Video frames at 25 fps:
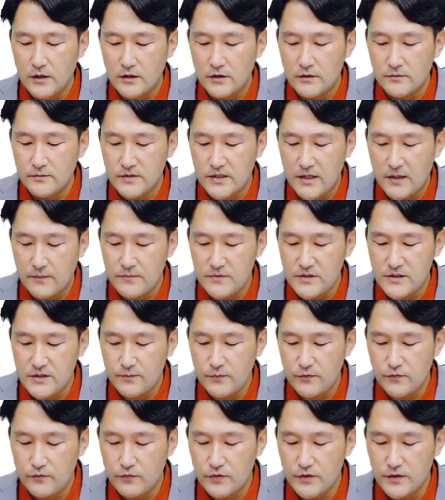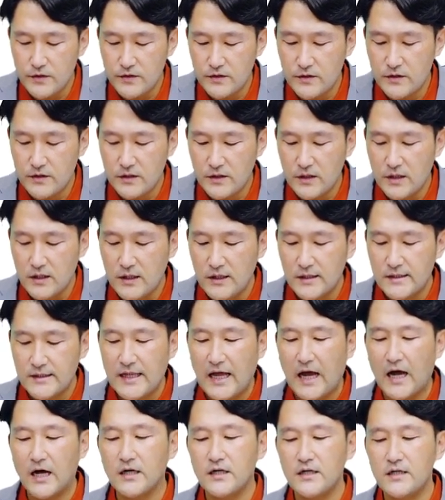그럼 30을 우리는
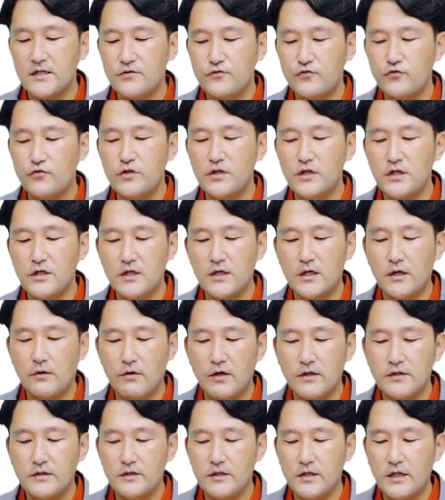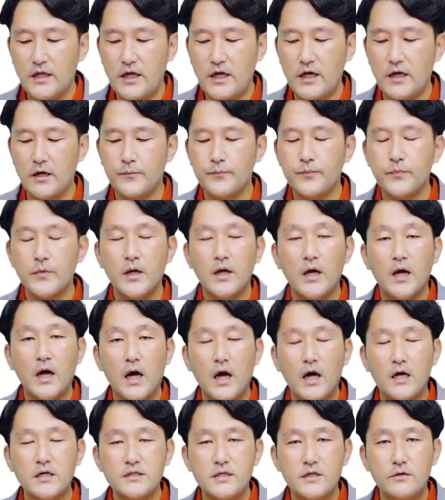단기 순이익이라고 하는데
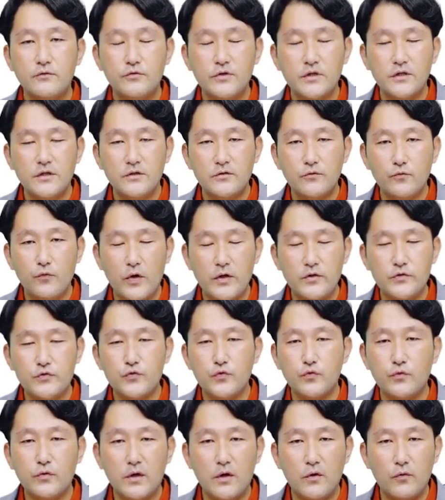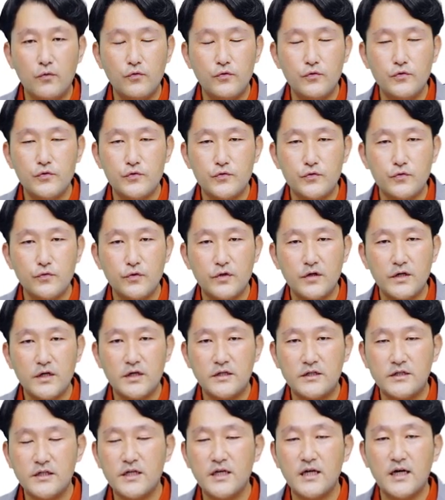항상 우리는 왼쪽과 오른쪽이
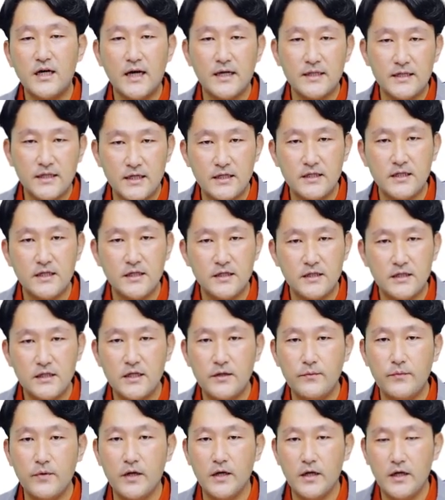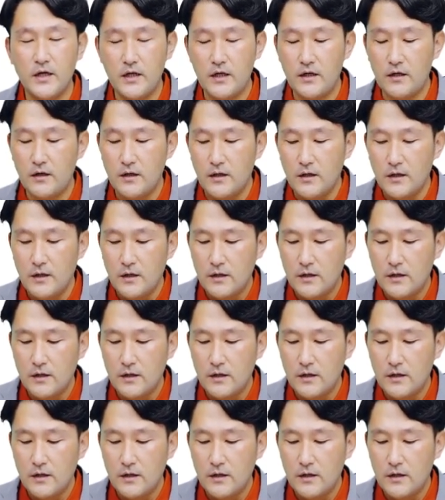크기가 같아야 되기 때문에